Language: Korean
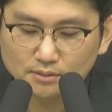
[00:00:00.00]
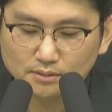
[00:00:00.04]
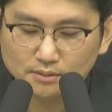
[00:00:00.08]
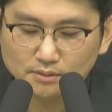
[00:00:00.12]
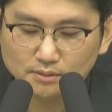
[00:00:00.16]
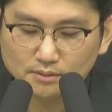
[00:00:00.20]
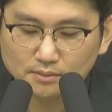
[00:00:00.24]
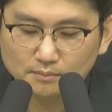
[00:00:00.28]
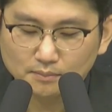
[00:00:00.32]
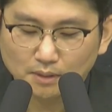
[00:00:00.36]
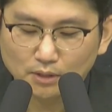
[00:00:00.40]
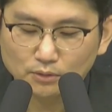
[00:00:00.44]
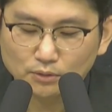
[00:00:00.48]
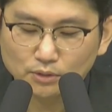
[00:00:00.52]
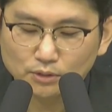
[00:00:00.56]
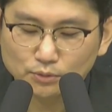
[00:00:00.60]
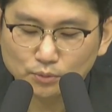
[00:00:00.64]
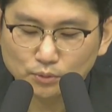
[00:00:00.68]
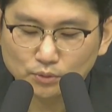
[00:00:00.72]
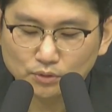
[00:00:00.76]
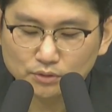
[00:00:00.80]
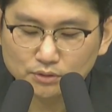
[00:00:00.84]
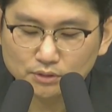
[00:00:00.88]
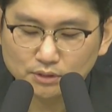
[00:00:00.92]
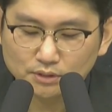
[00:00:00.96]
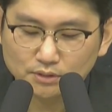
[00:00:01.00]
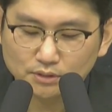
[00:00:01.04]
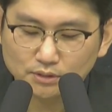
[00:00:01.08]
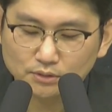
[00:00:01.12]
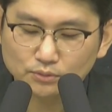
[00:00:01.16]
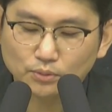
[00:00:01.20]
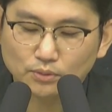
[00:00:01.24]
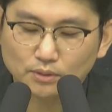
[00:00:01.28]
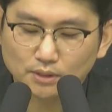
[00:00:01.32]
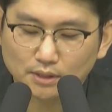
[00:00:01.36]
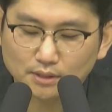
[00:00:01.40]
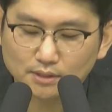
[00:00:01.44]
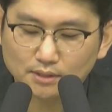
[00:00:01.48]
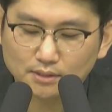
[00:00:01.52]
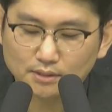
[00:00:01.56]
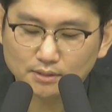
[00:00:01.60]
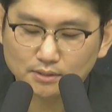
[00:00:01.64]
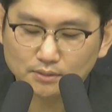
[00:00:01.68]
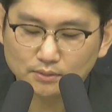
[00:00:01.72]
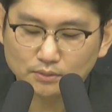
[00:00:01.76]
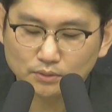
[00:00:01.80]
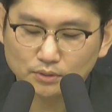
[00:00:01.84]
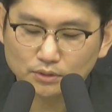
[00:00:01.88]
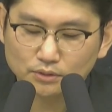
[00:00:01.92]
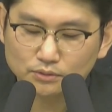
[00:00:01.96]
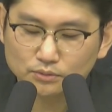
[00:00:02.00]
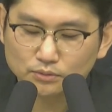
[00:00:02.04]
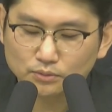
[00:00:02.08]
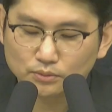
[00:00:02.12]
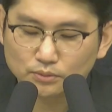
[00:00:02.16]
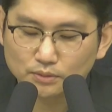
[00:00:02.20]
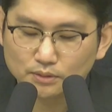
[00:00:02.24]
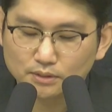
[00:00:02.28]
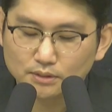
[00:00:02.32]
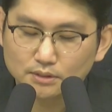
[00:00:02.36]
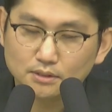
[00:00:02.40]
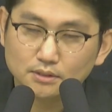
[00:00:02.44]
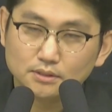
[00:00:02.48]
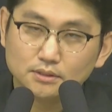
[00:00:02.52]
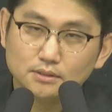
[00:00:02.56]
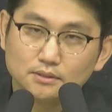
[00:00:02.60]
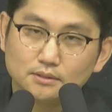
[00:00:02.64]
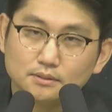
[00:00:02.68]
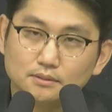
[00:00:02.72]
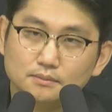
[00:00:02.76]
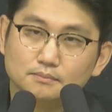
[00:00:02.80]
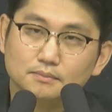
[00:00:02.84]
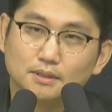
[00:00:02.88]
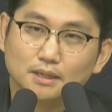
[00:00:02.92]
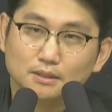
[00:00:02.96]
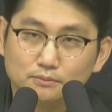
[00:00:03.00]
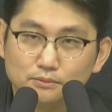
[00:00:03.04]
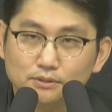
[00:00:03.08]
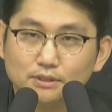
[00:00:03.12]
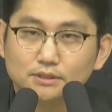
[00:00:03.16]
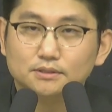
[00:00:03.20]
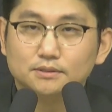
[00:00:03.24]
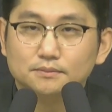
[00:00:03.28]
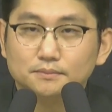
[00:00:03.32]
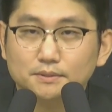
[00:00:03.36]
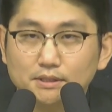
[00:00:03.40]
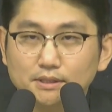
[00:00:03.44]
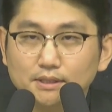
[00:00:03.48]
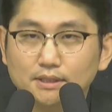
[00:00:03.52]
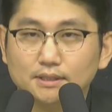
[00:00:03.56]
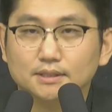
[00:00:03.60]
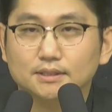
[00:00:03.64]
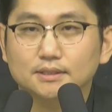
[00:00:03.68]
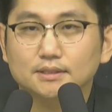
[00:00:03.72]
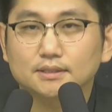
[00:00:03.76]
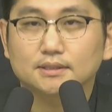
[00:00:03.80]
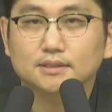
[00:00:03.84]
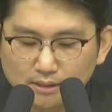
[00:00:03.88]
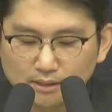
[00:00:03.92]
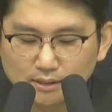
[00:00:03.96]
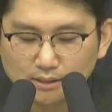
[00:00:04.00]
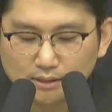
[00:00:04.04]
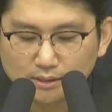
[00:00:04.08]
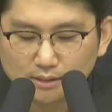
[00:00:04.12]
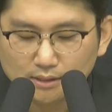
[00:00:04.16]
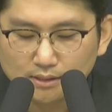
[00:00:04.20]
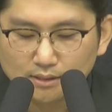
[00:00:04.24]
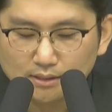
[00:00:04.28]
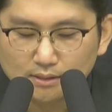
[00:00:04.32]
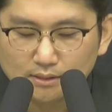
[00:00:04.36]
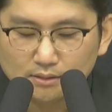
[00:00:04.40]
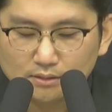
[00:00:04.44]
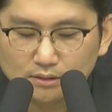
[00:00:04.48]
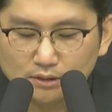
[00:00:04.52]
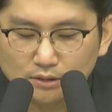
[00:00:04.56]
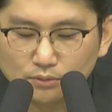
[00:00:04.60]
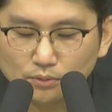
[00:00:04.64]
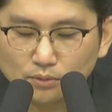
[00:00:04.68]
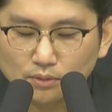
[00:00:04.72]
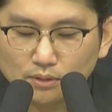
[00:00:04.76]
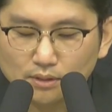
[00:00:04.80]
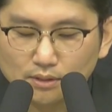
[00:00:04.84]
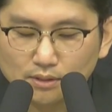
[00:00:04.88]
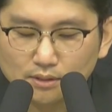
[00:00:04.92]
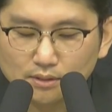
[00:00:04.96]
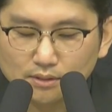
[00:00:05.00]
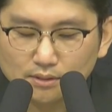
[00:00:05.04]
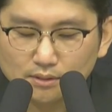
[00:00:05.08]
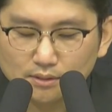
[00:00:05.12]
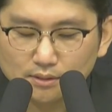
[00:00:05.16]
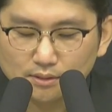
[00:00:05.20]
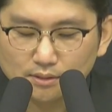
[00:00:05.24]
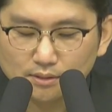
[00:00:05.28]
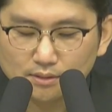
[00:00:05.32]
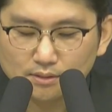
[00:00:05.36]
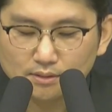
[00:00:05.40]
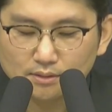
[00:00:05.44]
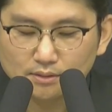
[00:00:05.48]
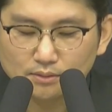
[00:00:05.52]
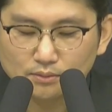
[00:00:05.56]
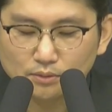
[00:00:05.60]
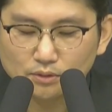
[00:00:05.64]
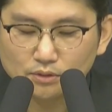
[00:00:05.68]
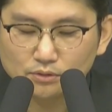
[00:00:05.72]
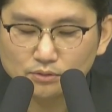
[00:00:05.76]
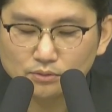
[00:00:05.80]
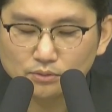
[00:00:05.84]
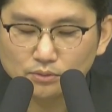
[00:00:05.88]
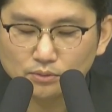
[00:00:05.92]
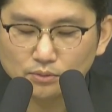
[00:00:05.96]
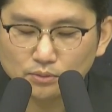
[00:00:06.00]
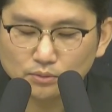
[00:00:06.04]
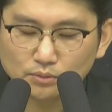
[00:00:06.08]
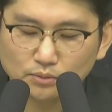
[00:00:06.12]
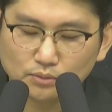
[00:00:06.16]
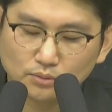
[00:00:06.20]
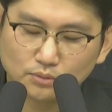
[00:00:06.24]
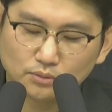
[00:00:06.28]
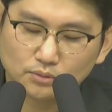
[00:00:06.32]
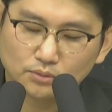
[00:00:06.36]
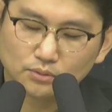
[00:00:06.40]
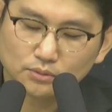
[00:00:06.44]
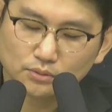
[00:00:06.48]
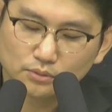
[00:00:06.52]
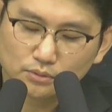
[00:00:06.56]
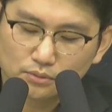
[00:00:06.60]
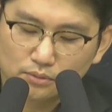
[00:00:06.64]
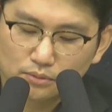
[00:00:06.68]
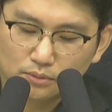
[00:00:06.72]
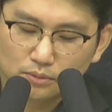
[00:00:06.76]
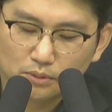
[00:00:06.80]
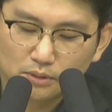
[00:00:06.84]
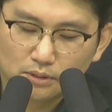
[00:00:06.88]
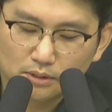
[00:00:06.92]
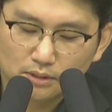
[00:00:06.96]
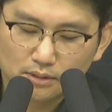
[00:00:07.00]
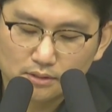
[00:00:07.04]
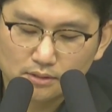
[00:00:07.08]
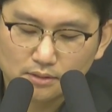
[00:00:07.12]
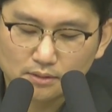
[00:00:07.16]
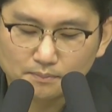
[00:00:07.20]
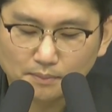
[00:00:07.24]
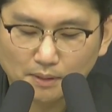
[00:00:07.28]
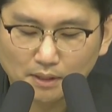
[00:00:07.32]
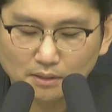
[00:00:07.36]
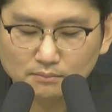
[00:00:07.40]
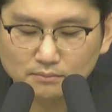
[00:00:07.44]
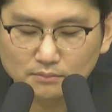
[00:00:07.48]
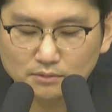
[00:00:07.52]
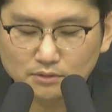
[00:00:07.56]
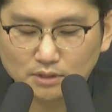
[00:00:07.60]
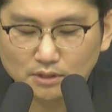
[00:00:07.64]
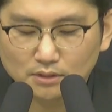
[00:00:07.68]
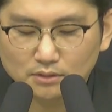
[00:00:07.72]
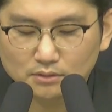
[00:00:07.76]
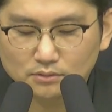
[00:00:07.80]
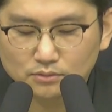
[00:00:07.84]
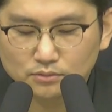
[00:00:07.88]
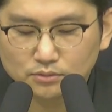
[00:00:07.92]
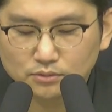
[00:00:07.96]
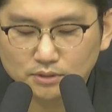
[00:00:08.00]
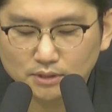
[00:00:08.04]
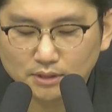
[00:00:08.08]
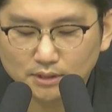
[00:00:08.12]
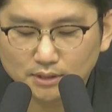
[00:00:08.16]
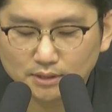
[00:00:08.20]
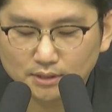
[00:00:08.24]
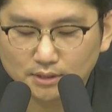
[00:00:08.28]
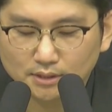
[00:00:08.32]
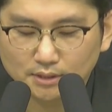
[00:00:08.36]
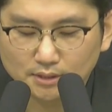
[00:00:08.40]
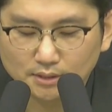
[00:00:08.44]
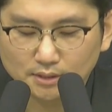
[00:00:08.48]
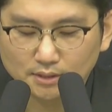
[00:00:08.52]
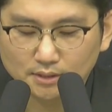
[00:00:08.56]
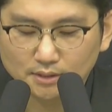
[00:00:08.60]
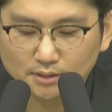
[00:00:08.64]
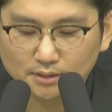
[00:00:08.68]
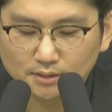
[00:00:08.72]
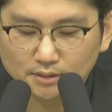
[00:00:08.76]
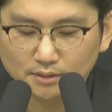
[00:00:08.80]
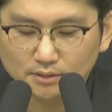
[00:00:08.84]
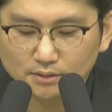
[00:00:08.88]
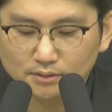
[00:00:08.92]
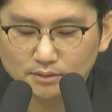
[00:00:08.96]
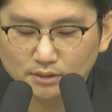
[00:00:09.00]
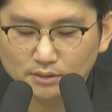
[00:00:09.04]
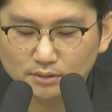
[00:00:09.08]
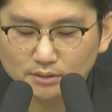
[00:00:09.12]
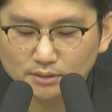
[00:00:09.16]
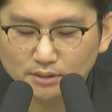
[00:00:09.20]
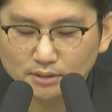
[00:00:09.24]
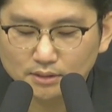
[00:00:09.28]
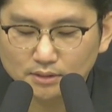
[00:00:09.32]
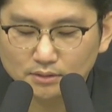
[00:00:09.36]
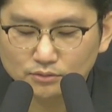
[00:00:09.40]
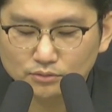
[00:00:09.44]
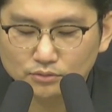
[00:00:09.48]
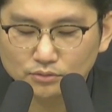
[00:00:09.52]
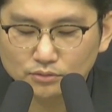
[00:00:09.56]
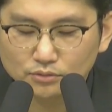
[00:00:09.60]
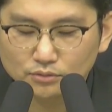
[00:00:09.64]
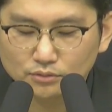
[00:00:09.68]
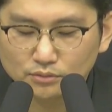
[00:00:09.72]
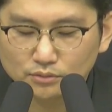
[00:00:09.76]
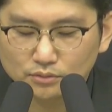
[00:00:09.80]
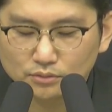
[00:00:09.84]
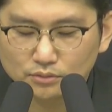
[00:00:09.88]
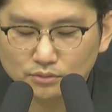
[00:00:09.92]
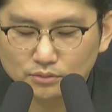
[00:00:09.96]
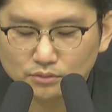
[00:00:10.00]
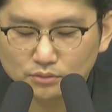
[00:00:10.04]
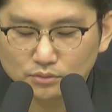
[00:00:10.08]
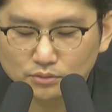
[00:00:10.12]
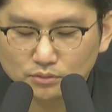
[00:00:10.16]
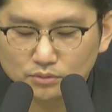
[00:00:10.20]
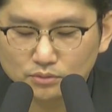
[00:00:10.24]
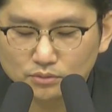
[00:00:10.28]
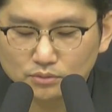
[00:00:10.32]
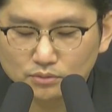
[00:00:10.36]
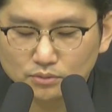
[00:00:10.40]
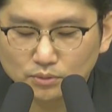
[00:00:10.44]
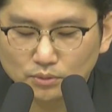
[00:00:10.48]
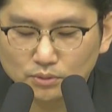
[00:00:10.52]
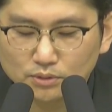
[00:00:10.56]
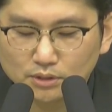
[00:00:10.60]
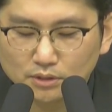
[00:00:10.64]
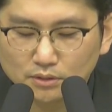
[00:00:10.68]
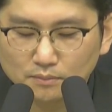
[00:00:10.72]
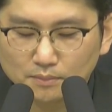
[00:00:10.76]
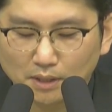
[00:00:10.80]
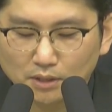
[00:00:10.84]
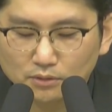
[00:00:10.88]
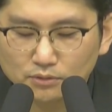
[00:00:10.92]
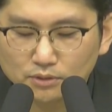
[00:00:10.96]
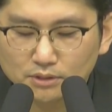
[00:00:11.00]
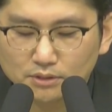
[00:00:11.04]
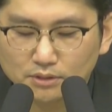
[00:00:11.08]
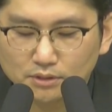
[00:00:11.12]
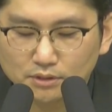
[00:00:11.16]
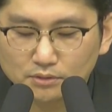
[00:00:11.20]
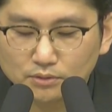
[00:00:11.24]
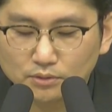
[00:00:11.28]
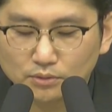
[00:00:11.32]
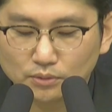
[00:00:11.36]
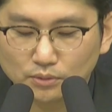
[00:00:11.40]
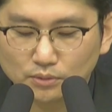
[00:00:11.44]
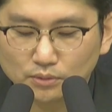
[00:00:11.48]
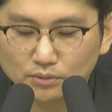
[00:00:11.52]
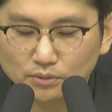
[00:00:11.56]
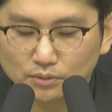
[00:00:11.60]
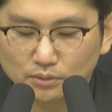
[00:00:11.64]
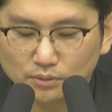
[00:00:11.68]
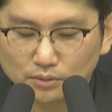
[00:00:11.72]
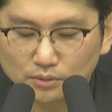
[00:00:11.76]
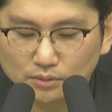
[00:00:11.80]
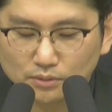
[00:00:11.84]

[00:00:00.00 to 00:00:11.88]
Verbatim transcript: 바울의 동역자 디도가 고린도 교회를 방문했습니다. 디도가 고린도 교회를 방문한 후에 전해준 소식을 바울이 듣고